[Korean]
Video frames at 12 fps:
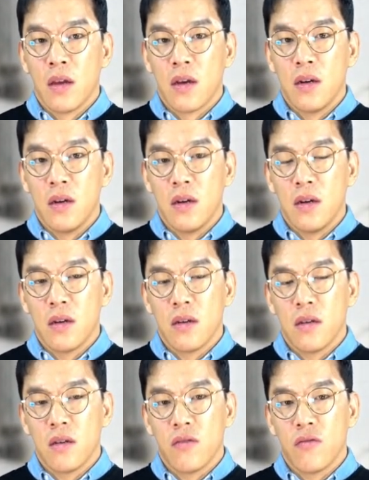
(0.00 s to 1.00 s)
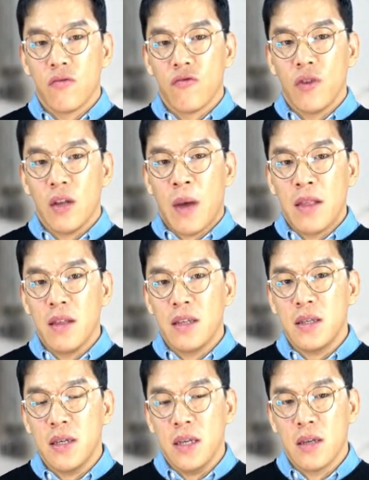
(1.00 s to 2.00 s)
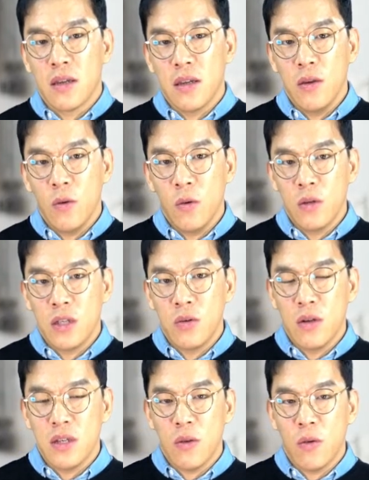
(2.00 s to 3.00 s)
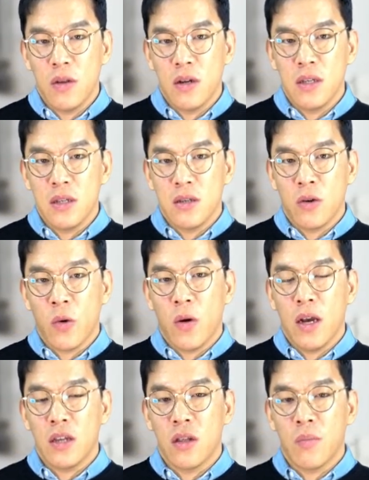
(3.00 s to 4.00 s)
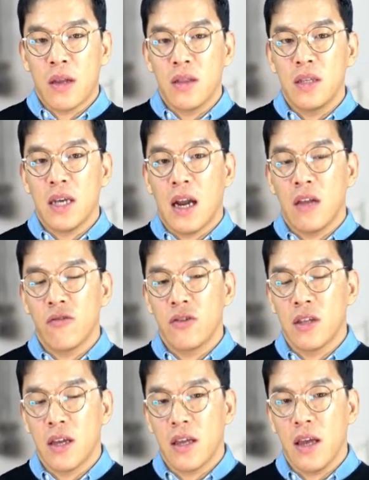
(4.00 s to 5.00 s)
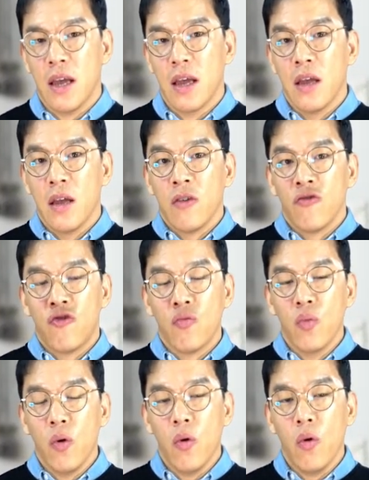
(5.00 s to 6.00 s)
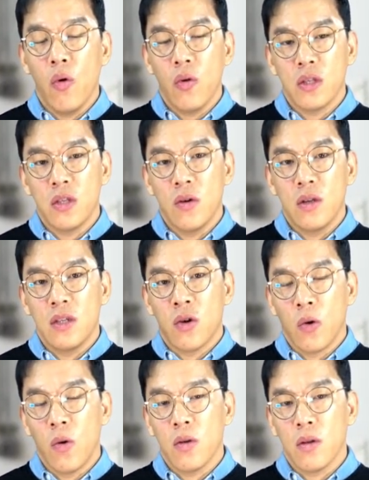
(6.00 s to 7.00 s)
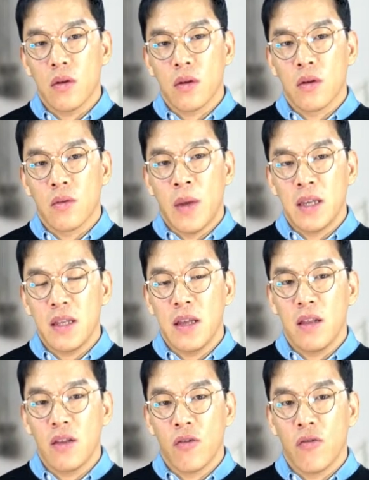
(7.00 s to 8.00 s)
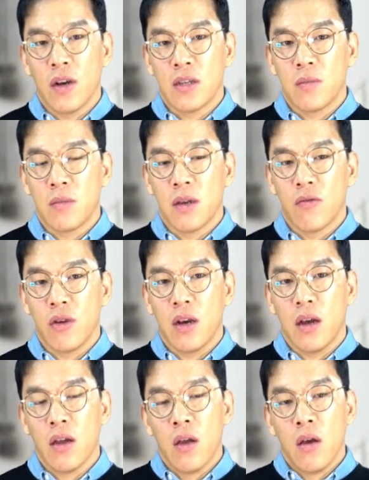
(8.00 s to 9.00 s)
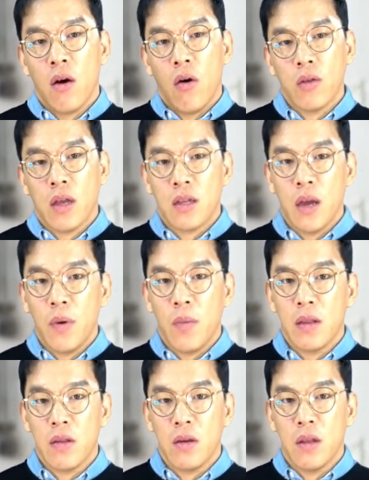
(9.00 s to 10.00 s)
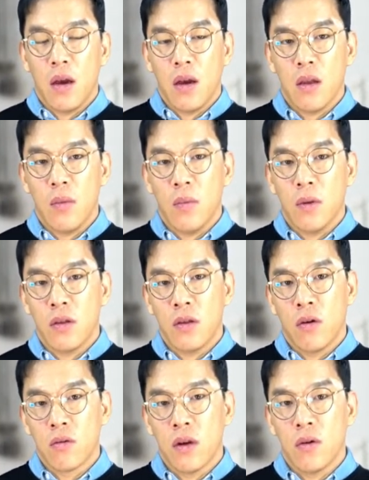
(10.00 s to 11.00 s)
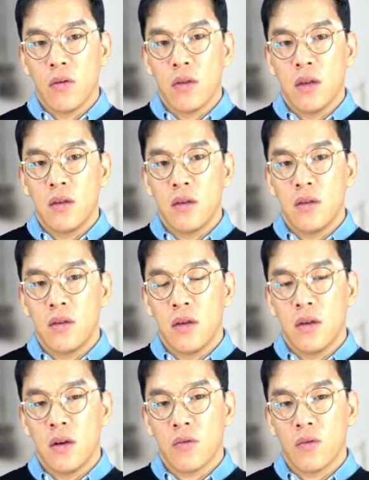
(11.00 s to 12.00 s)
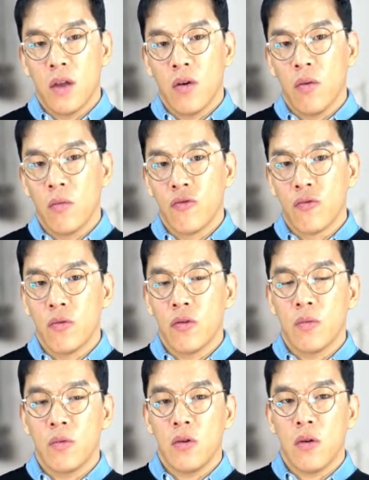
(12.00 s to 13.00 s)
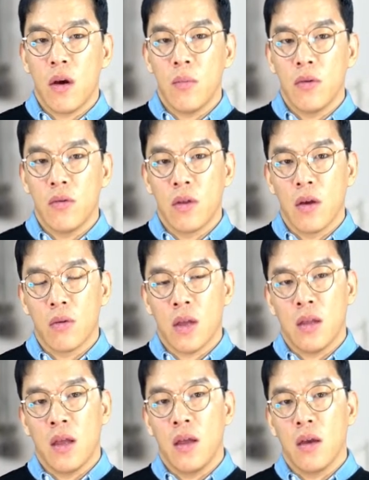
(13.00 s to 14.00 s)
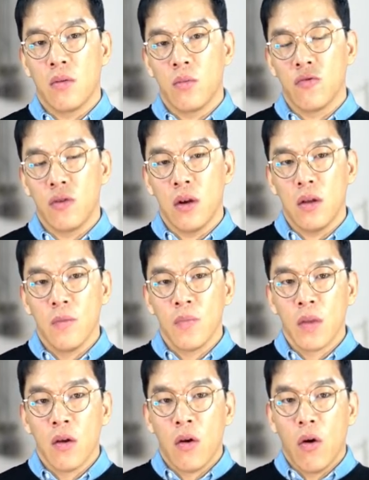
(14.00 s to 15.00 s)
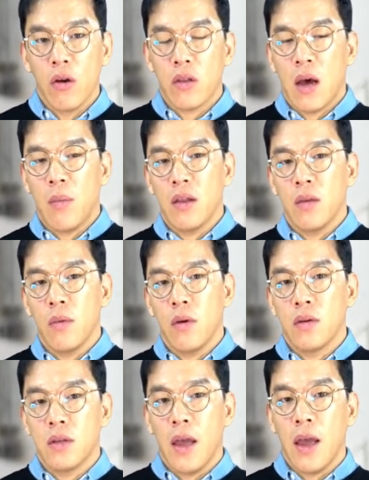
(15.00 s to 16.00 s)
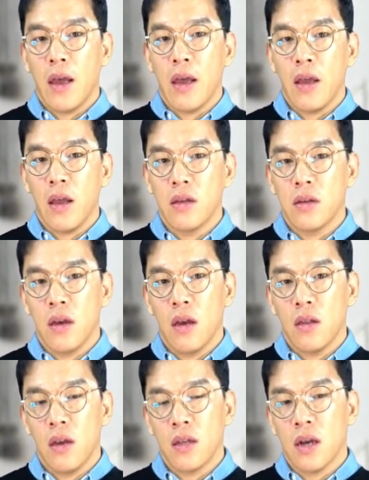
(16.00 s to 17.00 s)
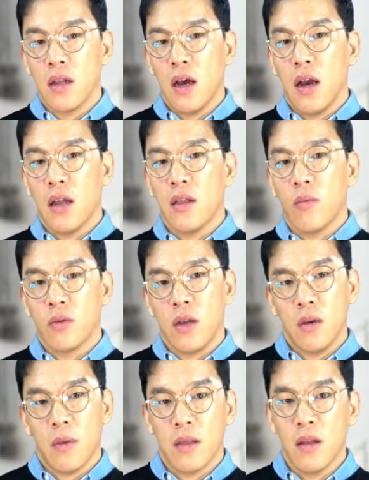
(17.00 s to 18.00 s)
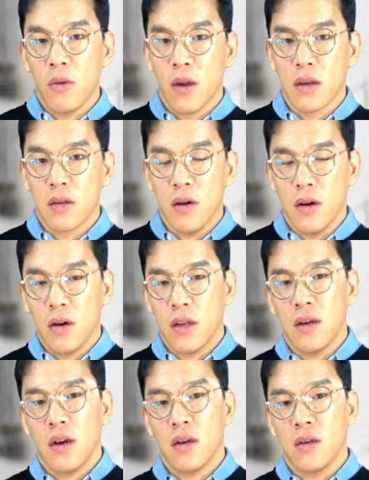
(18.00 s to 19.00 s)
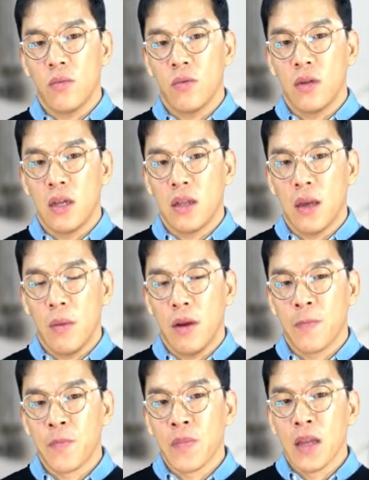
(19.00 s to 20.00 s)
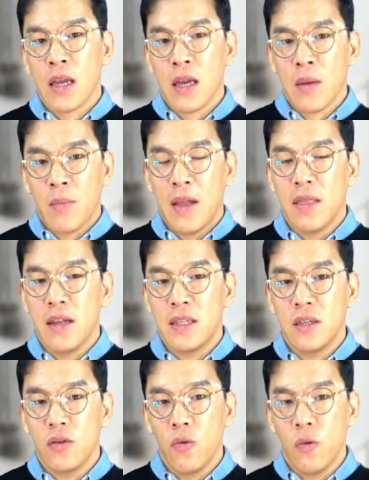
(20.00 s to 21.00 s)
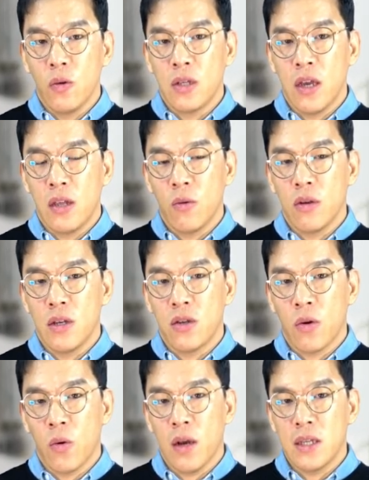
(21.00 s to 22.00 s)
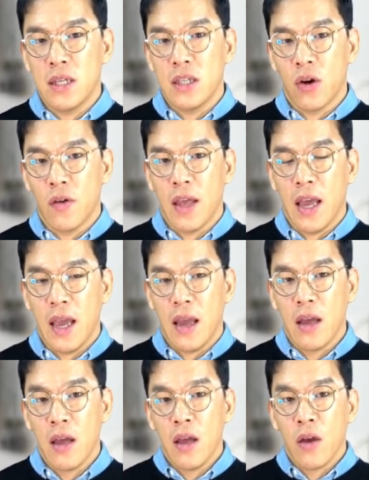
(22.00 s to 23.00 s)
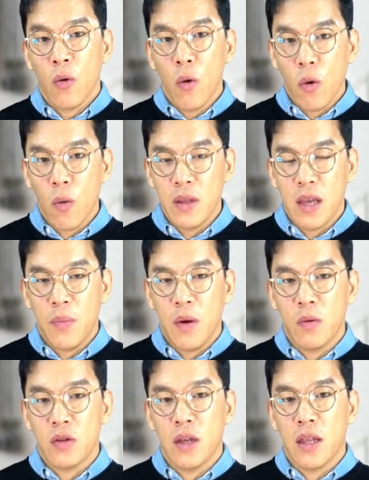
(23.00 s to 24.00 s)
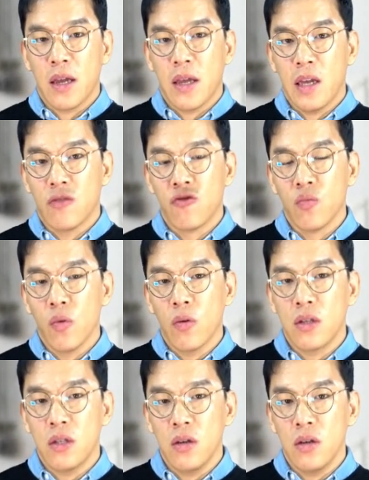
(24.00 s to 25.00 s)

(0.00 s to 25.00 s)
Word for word: 그 우리가 반드시 이 지원 제도들을 적용하기 전에 반드시 알아두셔야 될 게 중복 지원이 적용 그 배제되는 경우가 있습니다. 우리가 어다 살펴봤더니 내가 살펴봤던 영상 콘텐츠 제작도 되고 뭐 중소기업 취업 감면도 되고 다 되네. 그러면 우리가 어 이거 다 받으면 세제 혜택이 상당하겠는데 뭐 세금 안 내도 되겠어 이렇게 생각하시는 분들이 있다면 반드시 이 제도들을 적용하시기 전에 꼼꼼히 살펴보셔야 될 게 중복